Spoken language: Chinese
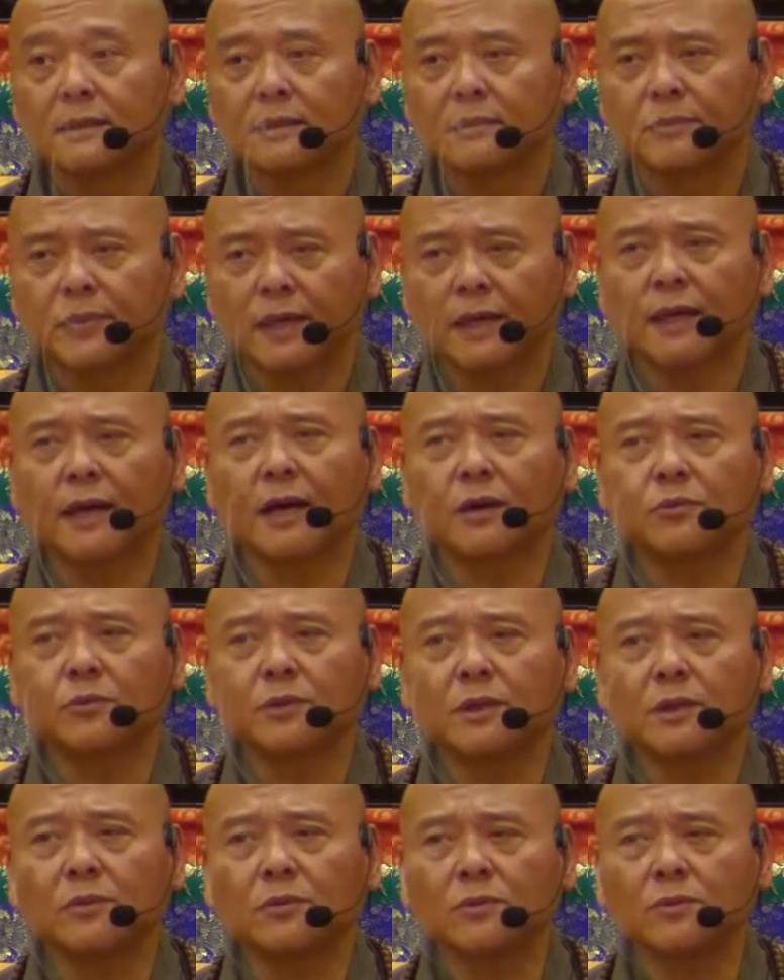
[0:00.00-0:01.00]
本来无
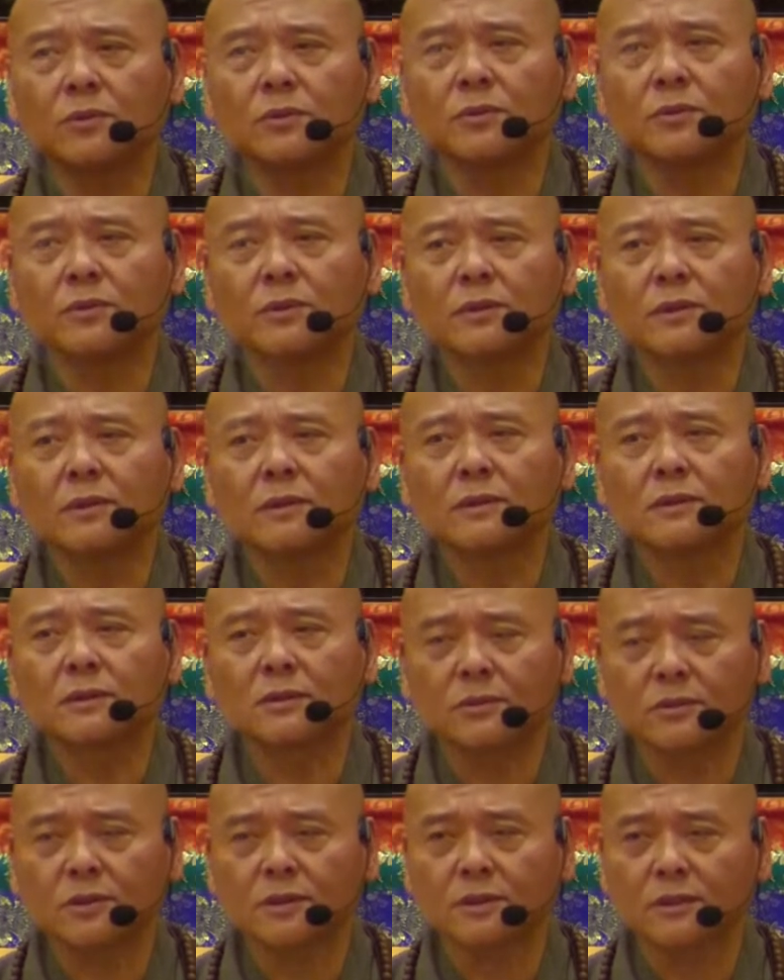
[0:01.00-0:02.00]
一物，
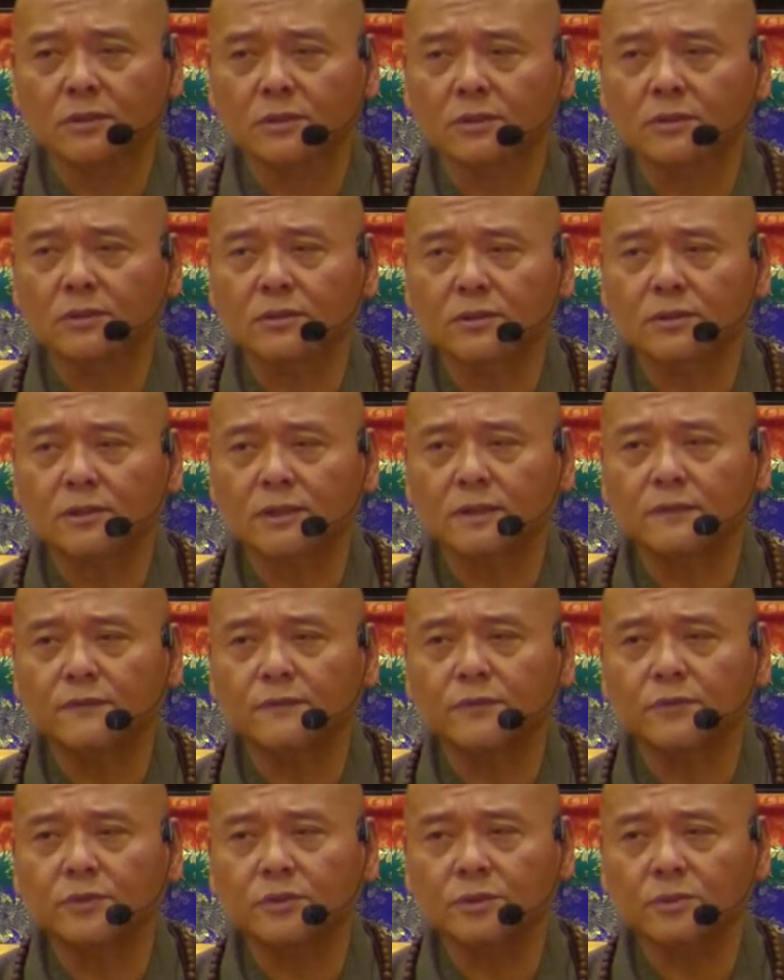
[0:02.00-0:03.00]
就是你时时勤
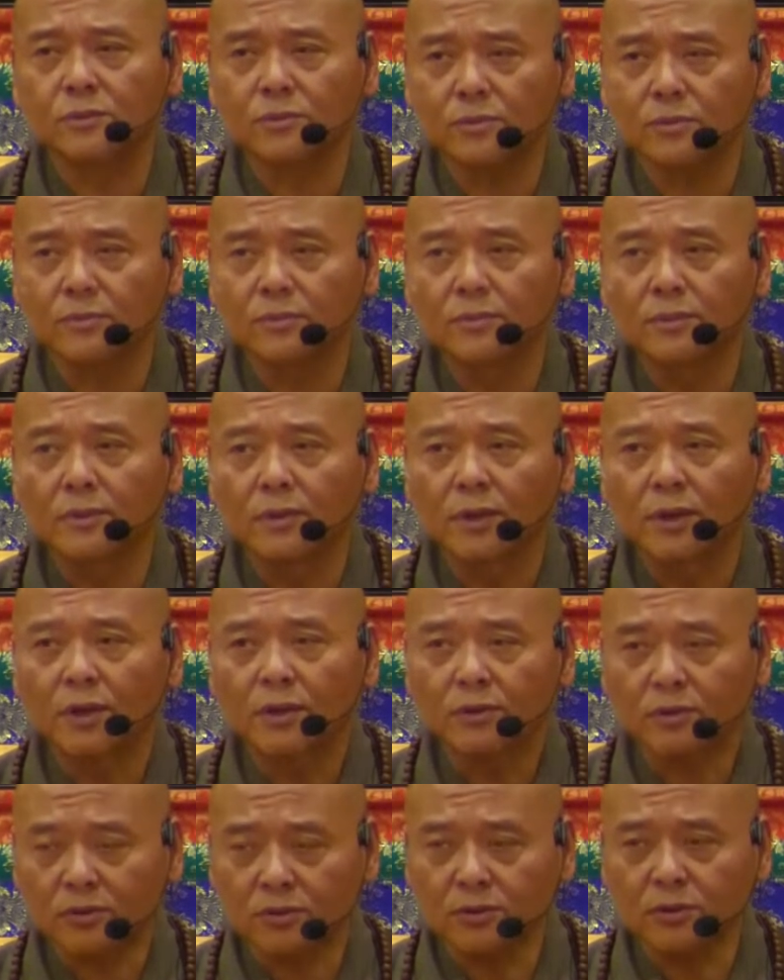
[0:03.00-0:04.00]
拂拭处；
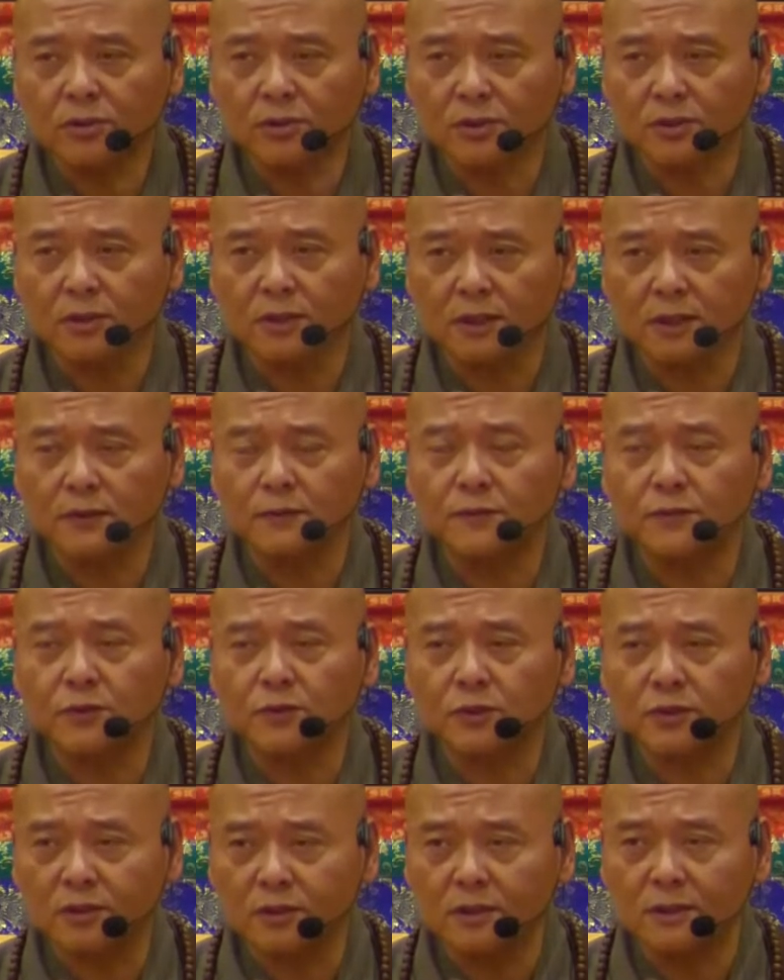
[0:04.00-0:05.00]
时时勤拂
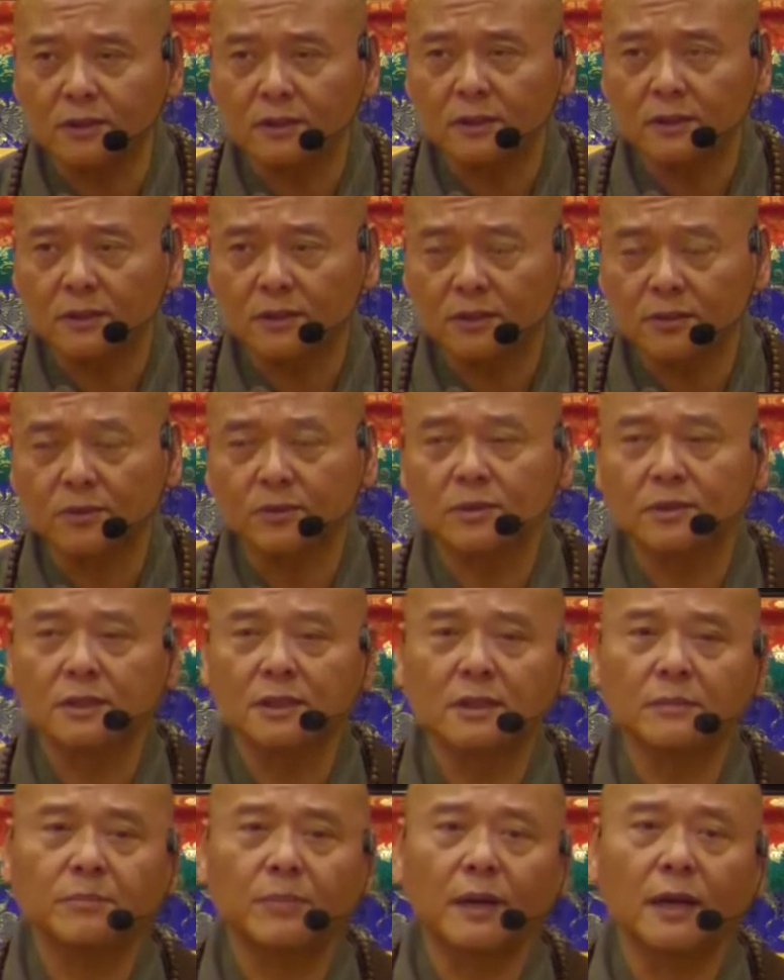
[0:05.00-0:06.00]
拭，就是
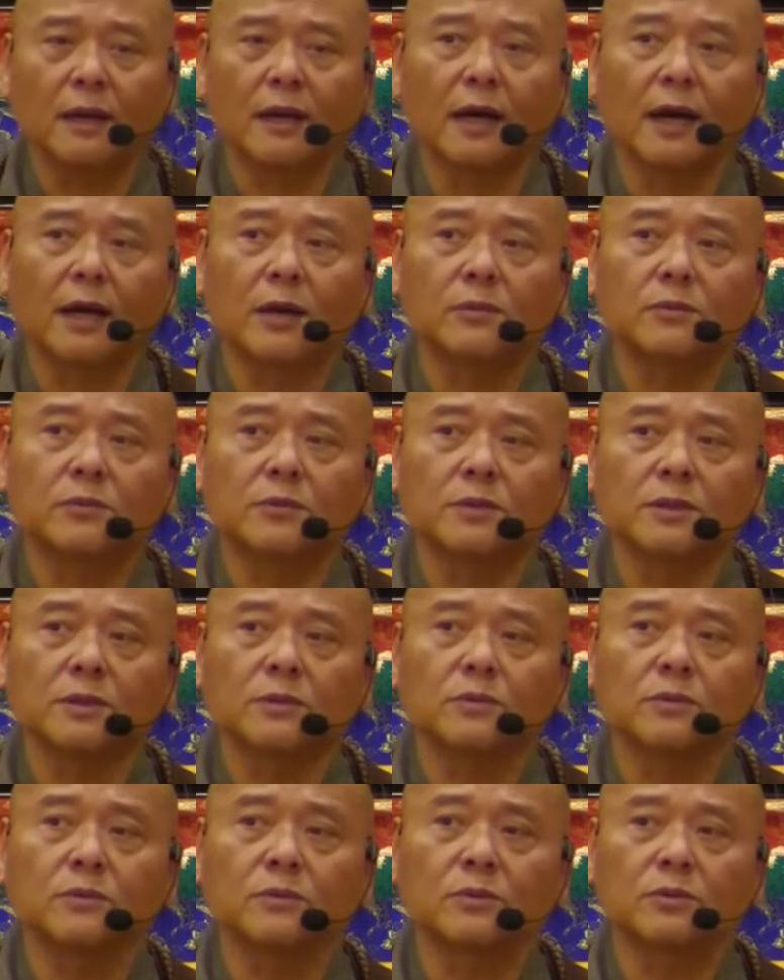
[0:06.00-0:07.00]
你本来无一
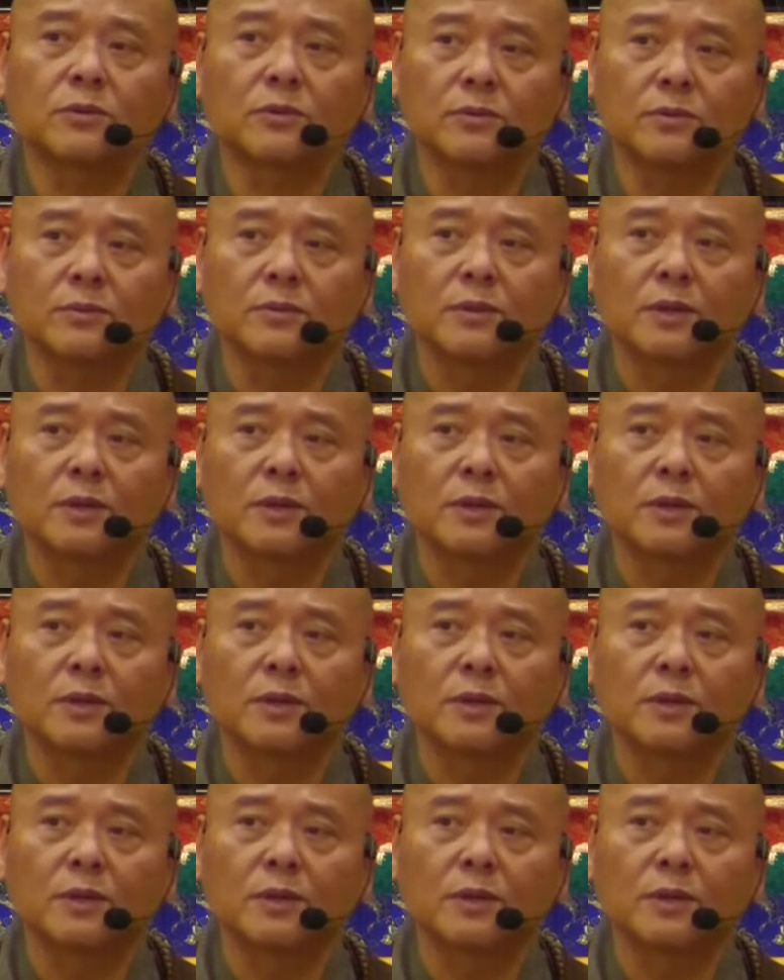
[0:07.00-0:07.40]
物处。